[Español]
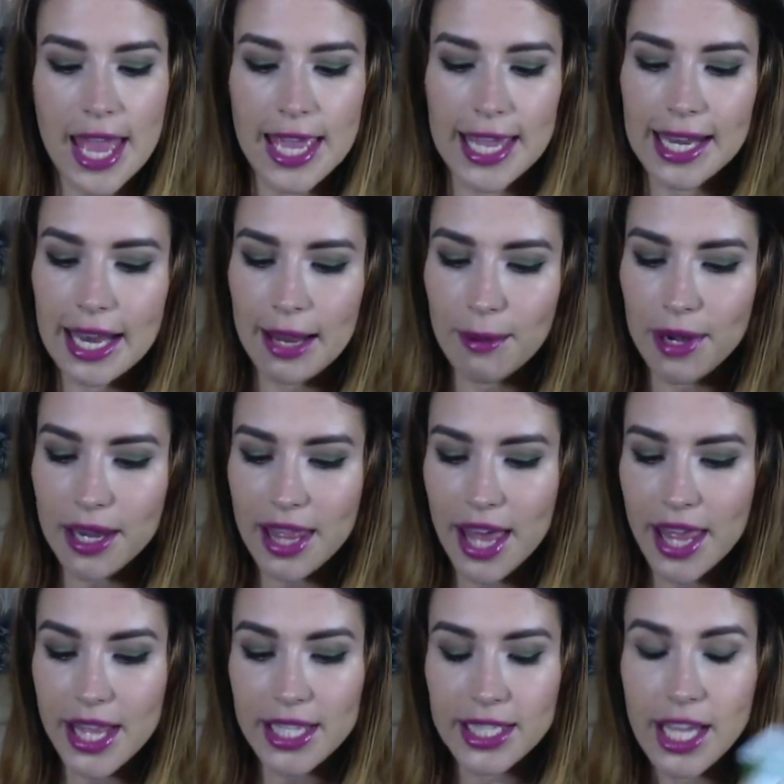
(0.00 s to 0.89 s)
y la
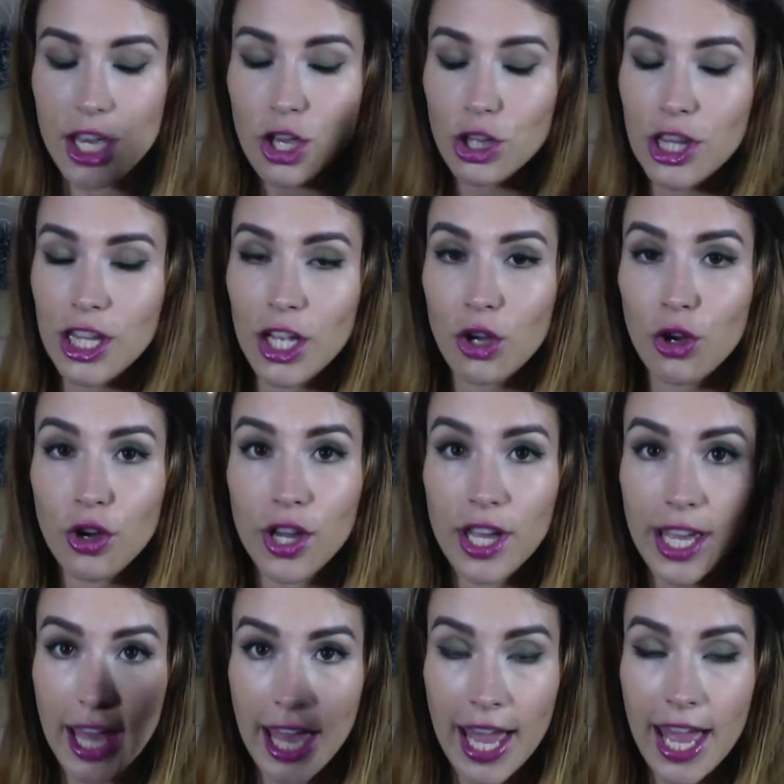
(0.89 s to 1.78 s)
verdad es que yo tengo
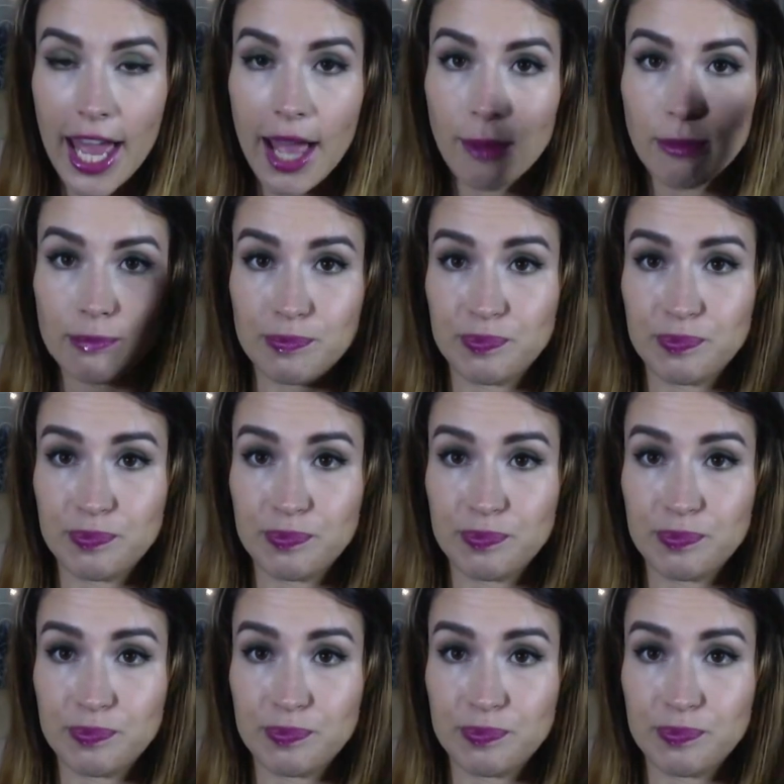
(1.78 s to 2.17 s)
que